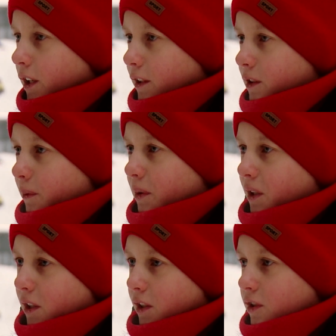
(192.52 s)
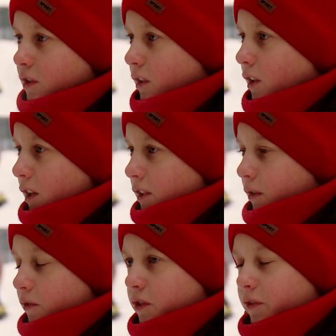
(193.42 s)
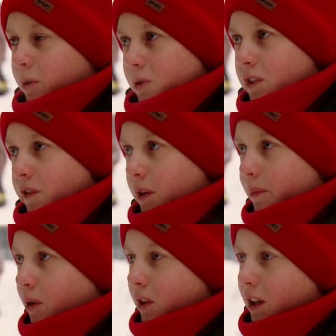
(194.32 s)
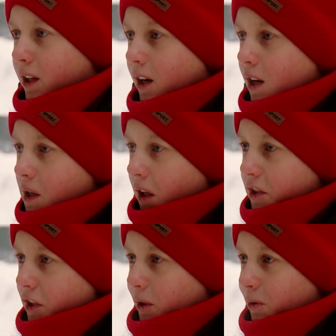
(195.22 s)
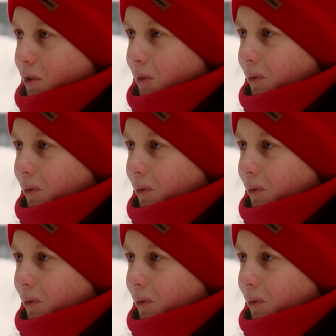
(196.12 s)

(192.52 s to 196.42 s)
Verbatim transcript: Когда ты бегаешь, ты становишься выносливее более, качаются